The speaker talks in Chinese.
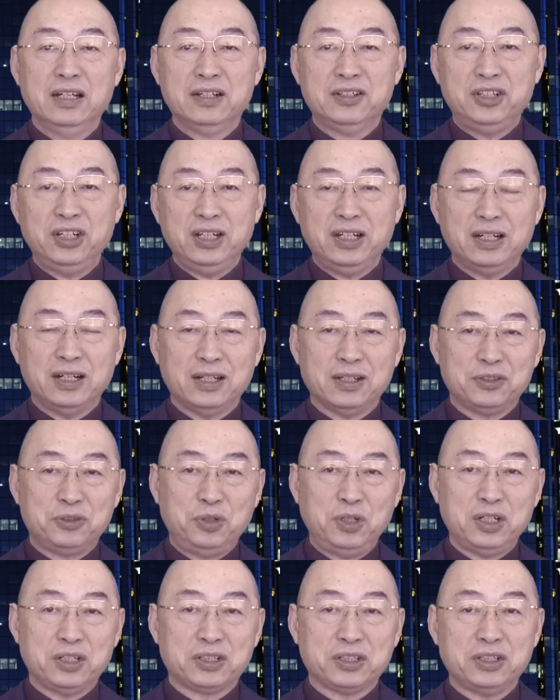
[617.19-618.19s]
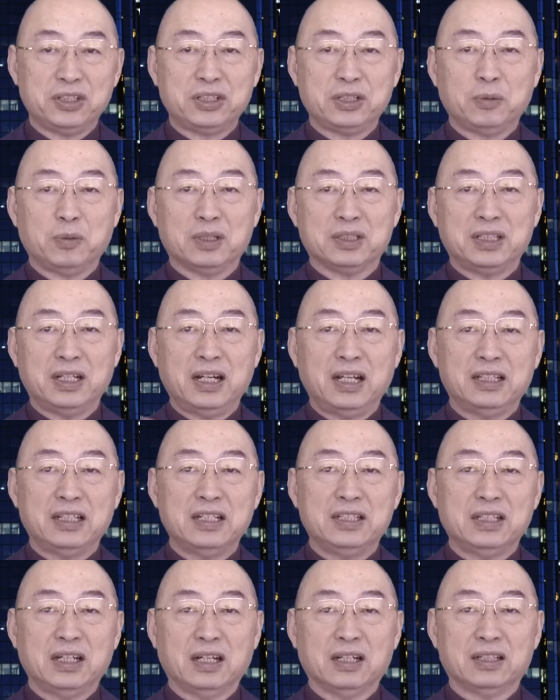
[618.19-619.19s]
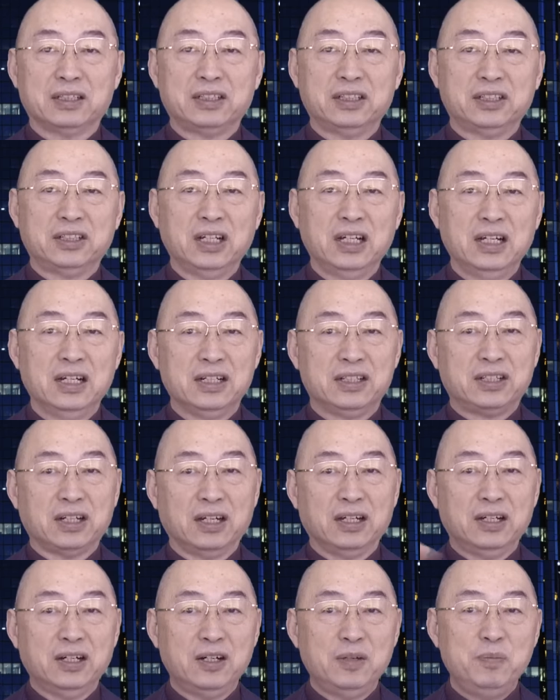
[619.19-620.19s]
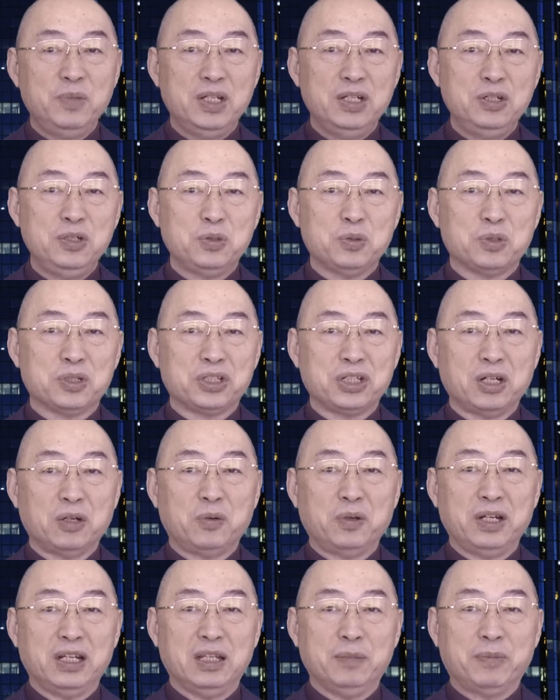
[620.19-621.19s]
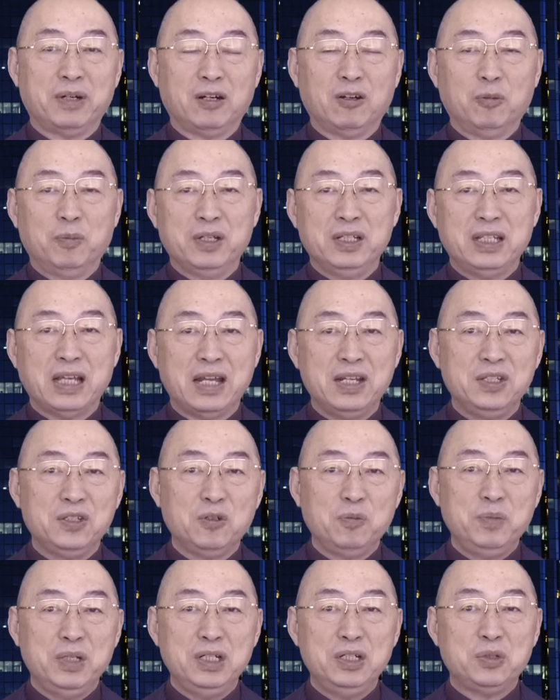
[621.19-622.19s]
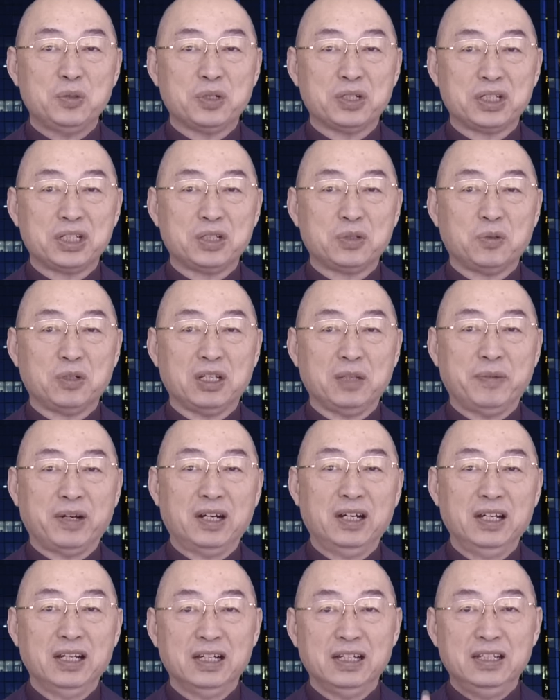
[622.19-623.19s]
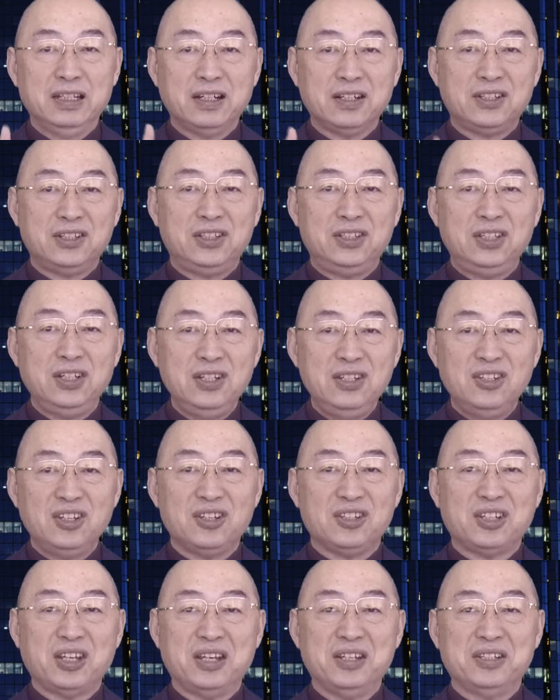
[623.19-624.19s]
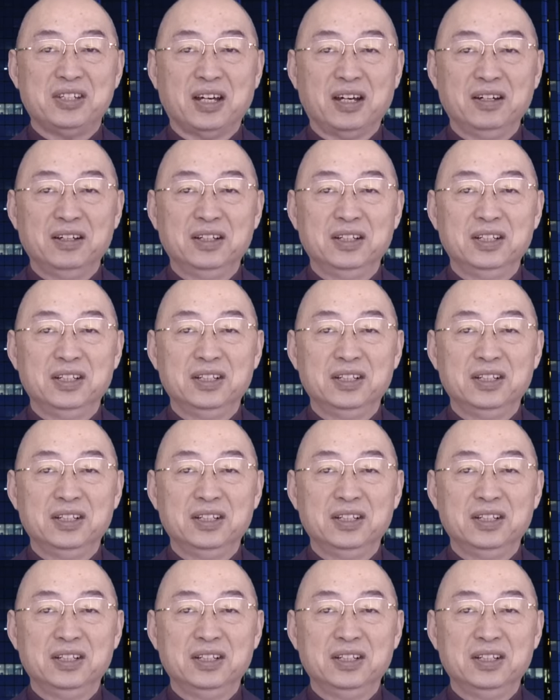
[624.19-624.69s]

这个确实是我前两天讲了是。整个民主社会里边，我们研究民主制度里边一个新的现象，